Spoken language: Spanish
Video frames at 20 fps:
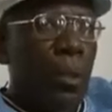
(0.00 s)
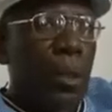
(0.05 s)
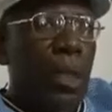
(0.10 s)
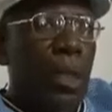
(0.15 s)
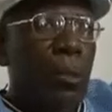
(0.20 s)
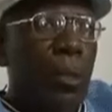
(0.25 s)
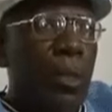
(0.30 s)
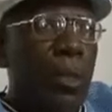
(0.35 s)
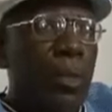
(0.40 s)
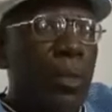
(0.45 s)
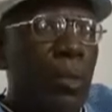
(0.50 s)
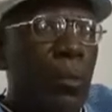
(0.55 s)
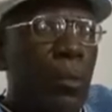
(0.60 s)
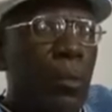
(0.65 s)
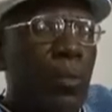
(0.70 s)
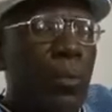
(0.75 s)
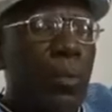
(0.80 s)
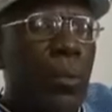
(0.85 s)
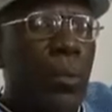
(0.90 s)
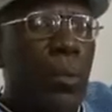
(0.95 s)
¿Qué pasa?
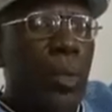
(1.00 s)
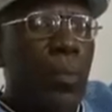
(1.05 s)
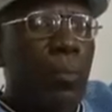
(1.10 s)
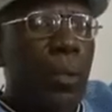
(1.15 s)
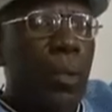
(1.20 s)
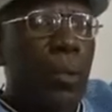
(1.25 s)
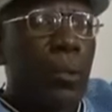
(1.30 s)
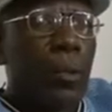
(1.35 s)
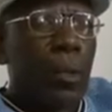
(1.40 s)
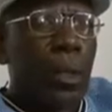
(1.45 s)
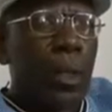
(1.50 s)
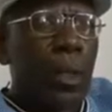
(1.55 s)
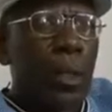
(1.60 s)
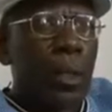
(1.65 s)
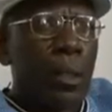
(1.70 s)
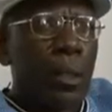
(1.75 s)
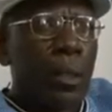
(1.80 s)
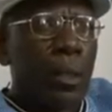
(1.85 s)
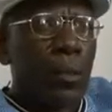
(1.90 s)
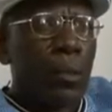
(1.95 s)
Los orfeones españoles,
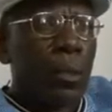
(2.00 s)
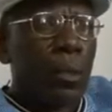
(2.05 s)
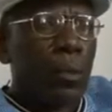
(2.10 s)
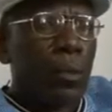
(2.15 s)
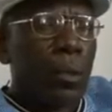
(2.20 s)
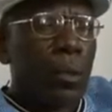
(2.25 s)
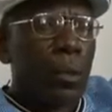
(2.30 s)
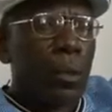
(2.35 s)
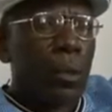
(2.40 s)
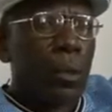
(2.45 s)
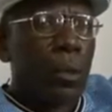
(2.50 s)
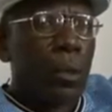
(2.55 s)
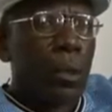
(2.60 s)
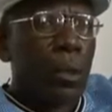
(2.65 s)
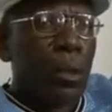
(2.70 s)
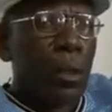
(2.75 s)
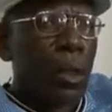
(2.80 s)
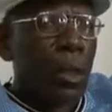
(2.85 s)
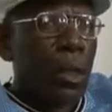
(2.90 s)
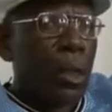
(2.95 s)

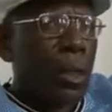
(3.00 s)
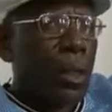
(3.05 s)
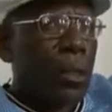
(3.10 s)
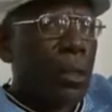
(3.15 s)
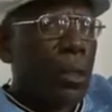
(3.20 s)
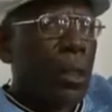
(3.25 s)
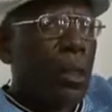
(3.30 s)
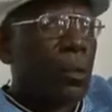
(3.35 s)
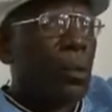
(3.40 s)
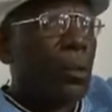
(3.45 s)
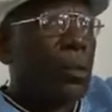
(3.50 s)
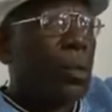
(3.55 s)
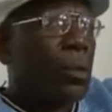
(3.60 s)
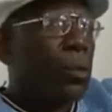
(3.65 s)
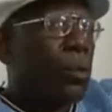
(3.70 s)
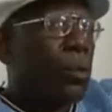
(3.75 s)
eh, el director de